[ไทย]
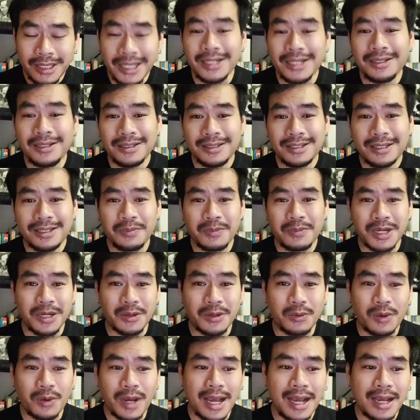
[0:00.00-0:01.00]
คิดเสม
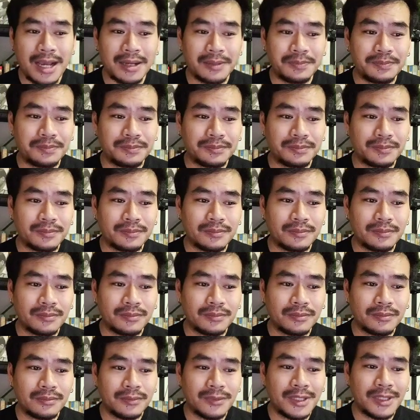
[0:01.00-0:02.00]
อว่า
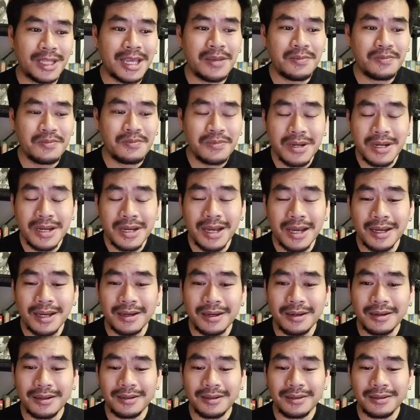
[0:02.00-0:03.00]
ในเมื่อ
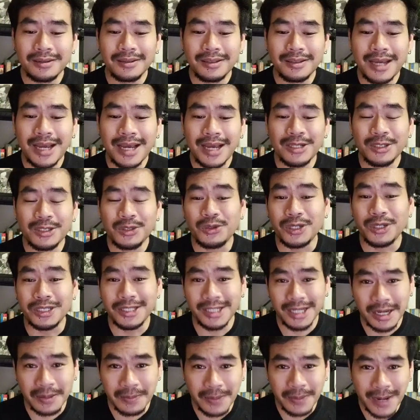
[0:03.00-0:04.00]
การสวด
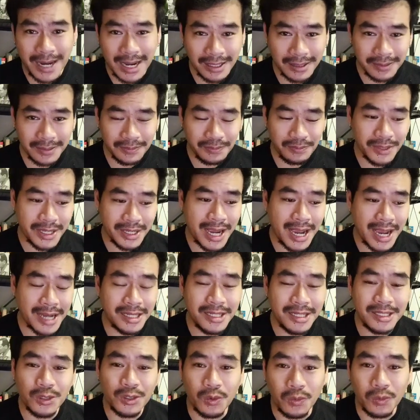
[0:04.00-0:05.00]
จักรพรรดิมีอา
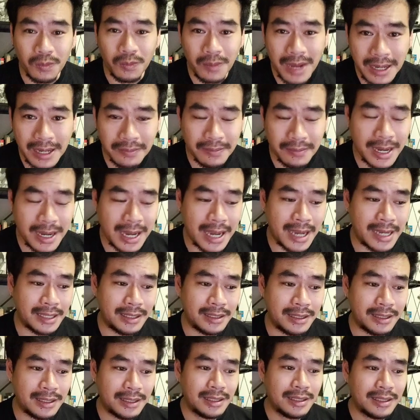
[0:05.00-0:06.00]
นิสงส์มากมาย
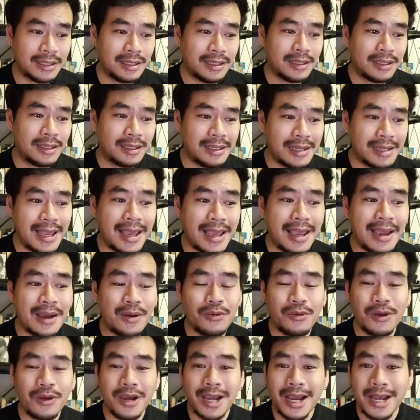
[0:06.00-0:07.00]
แล้ว
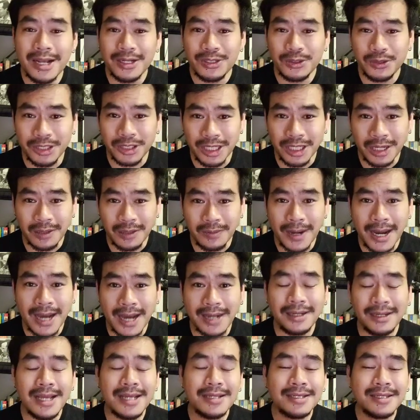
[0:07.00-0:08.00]
การสวดจักรพรร
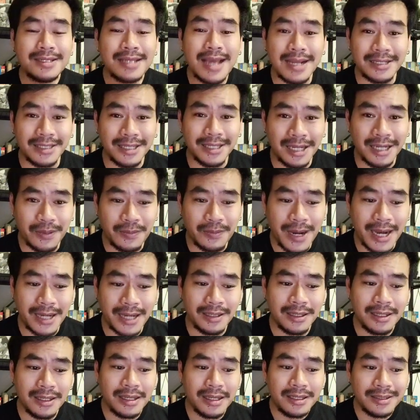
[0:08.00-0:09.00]
ดิและศาสตร์จักรพรร
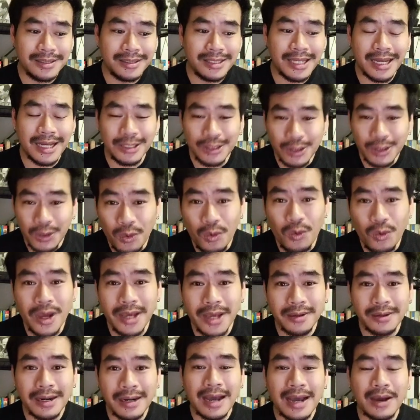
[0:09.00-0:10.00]
ดิจะช่วย
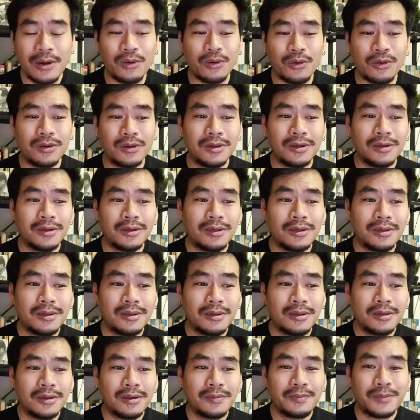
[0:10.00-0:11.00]
เรา
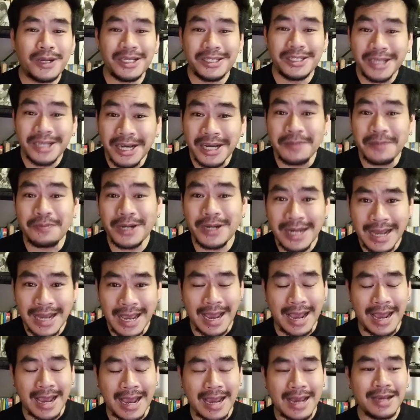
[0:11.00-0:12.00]
เผชิญปัญ
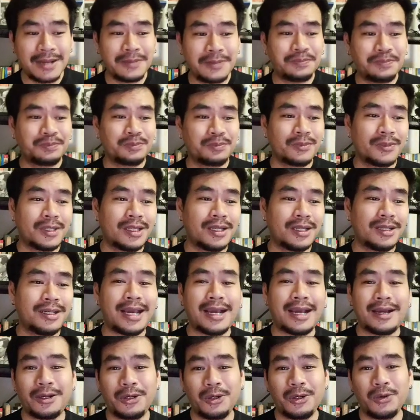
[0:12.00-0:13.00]
หา
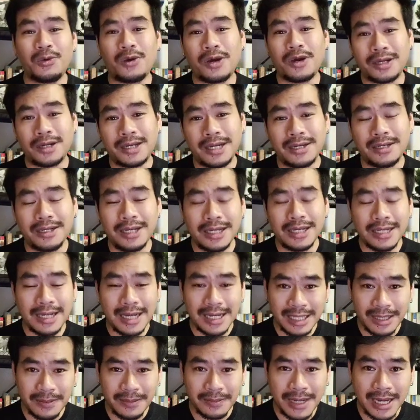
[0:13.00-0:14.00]
หนักหน่วงในเรื่อง
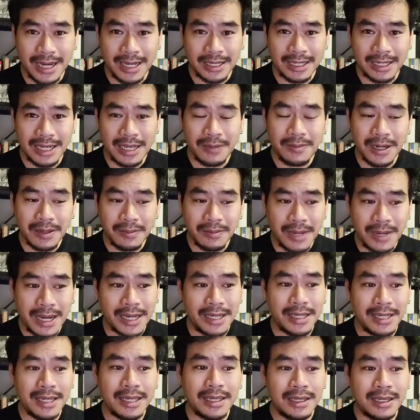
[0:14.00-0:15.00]
การทำงานได้บ้างไหม